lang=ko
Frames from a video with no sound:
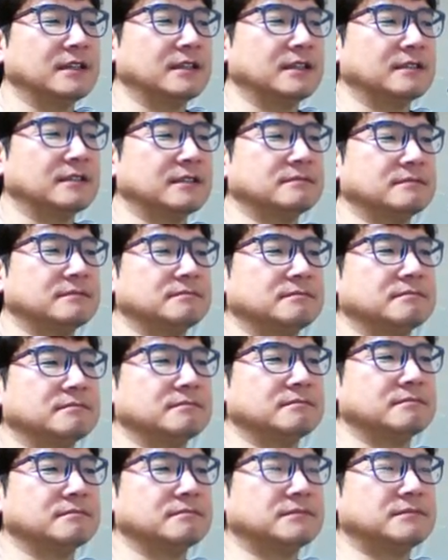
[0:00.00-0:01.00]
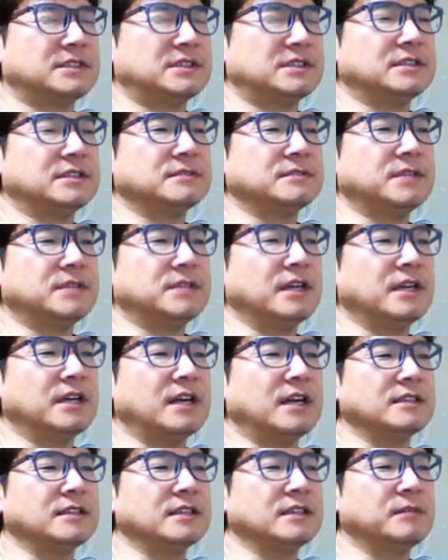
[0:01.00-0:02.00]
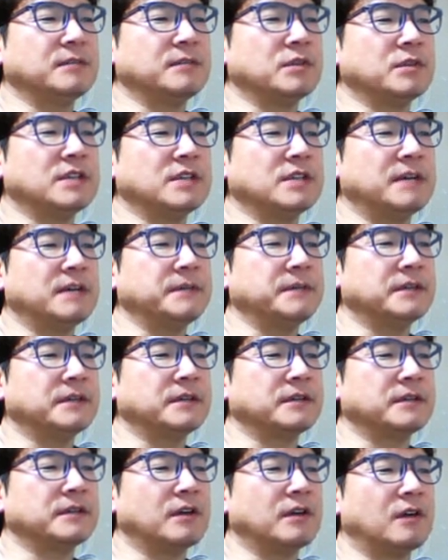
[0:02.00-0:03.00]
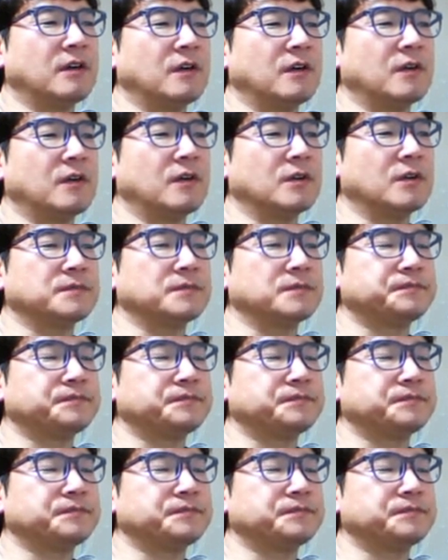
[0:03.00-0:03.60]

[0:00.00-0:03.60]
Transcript: 음, 지금 제가 하는 게 뭐냐면 어,